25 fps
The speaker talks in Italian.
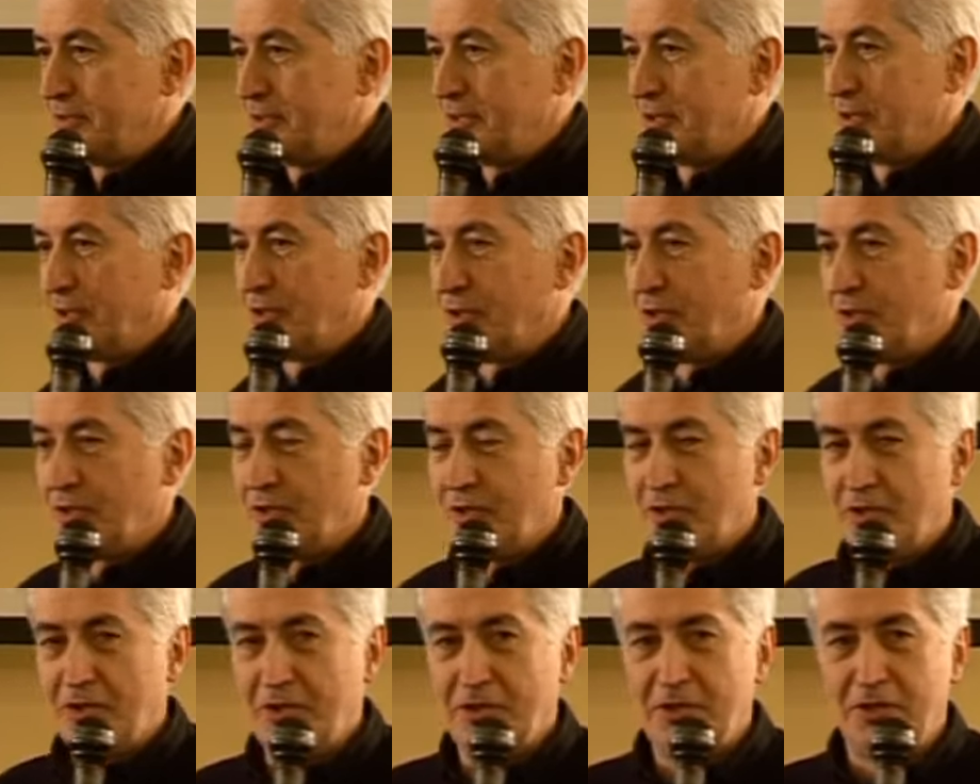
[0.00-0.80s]

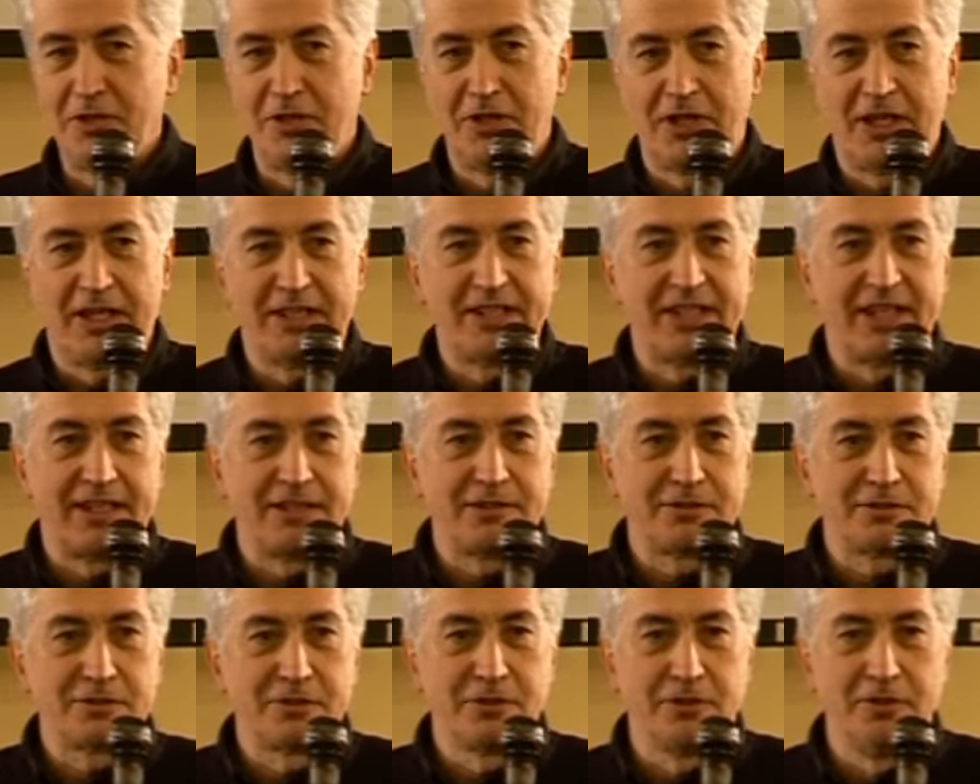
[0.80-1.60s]
fino
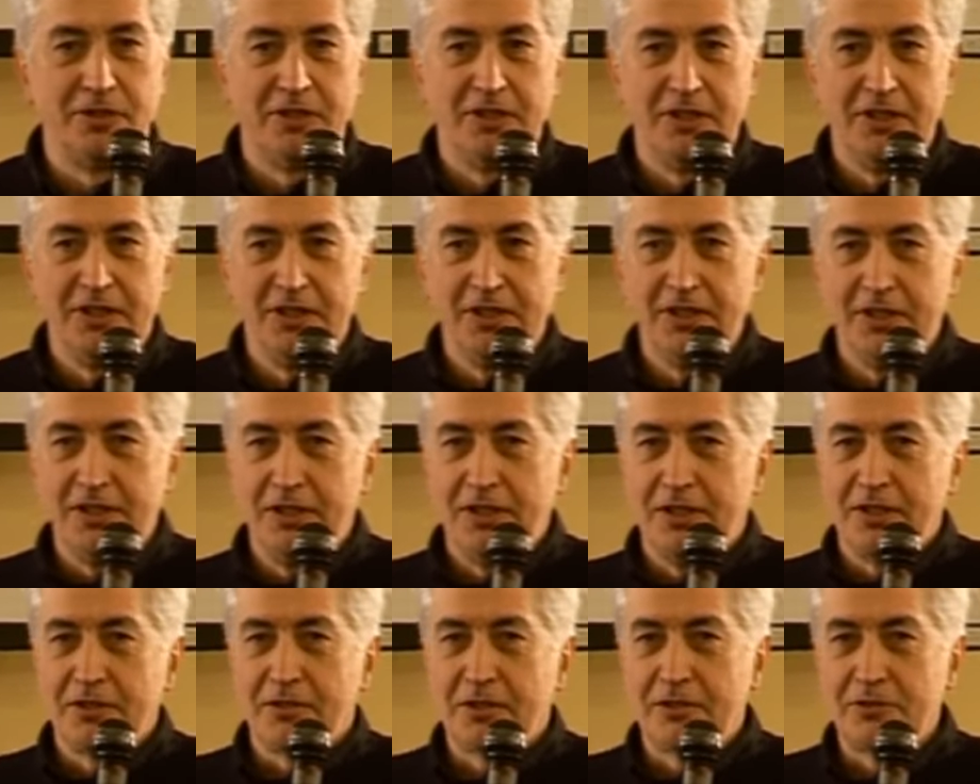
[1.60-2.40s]
adesso,
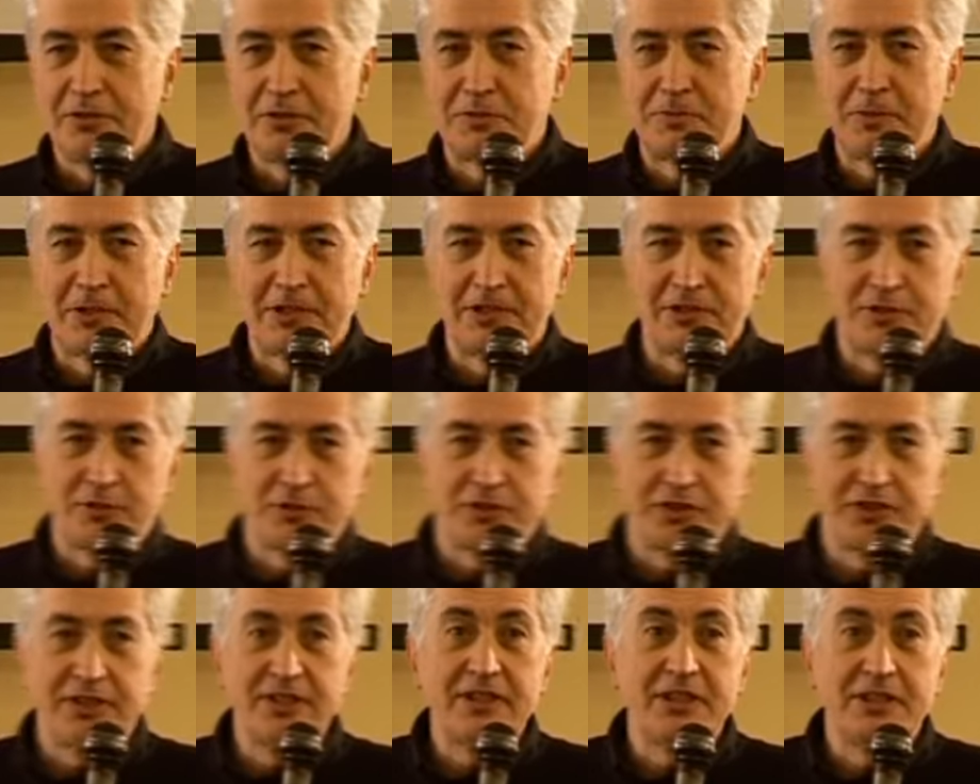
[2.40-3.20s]
quando si parla di
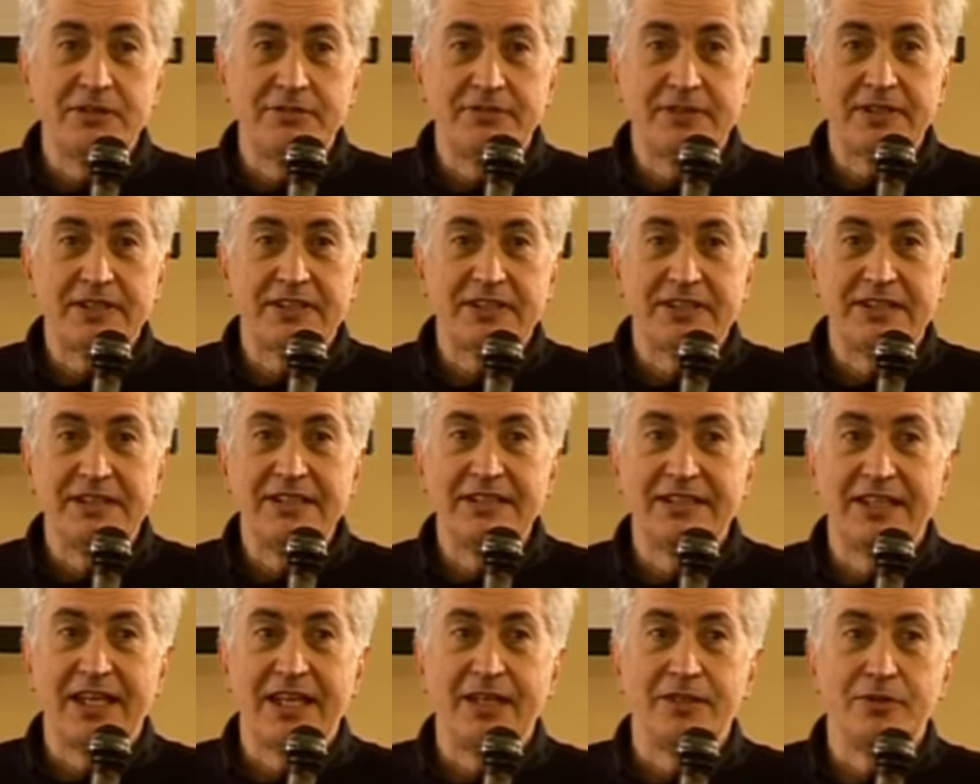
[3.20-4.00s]
cose scientifiche si
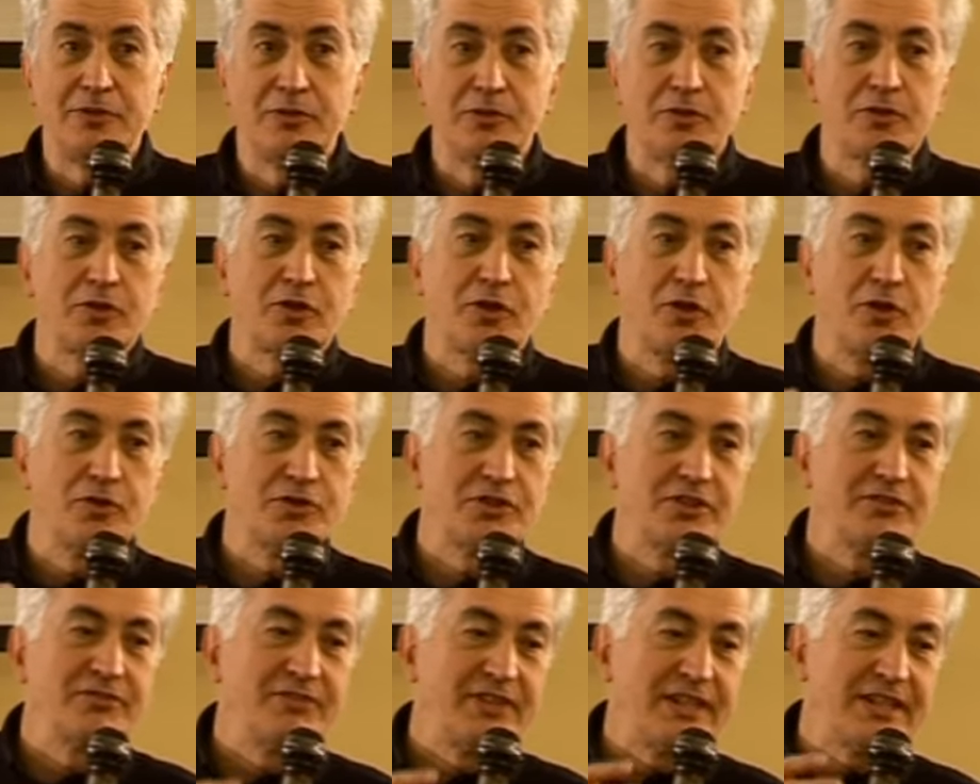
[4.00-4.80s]
intendono
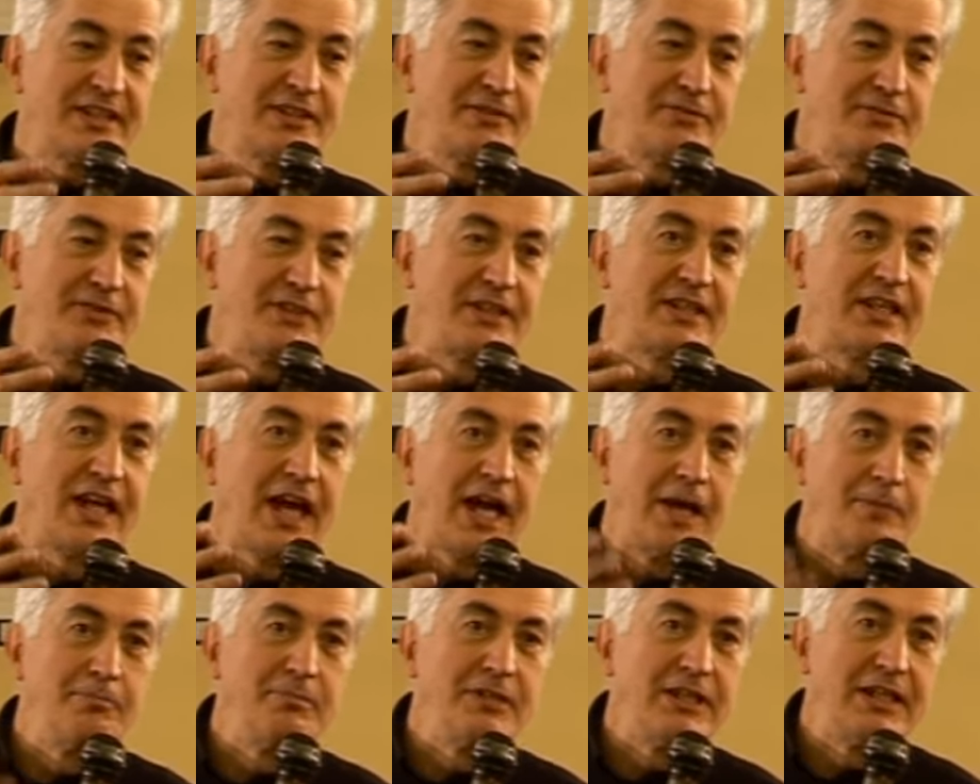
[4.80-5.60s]
cose
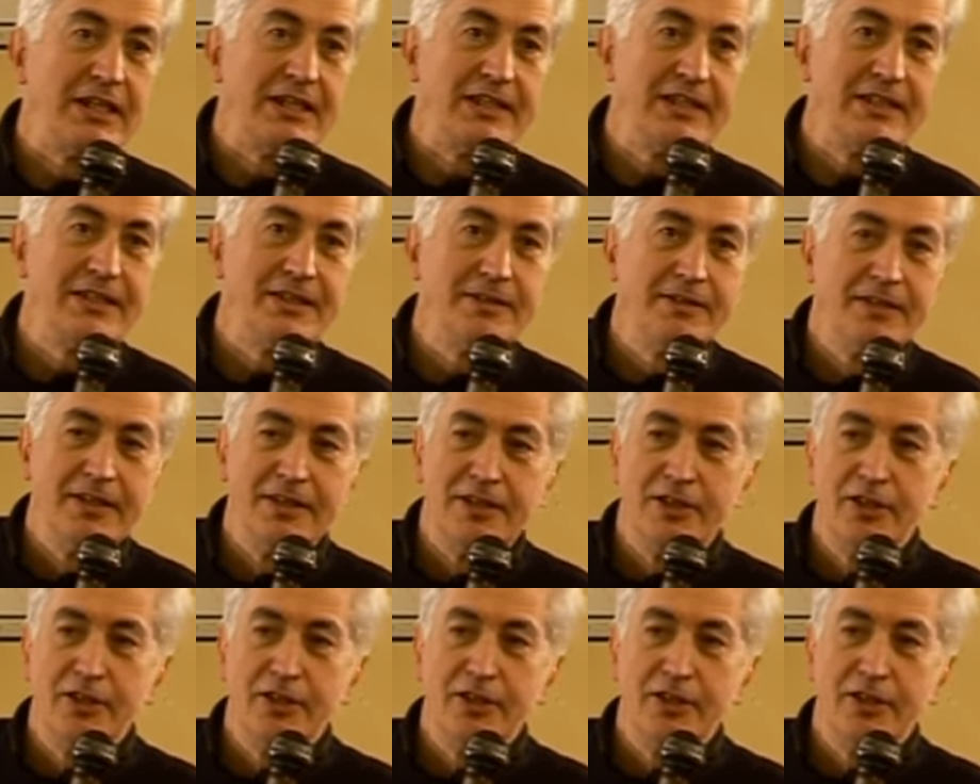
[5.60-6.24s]
verificabili,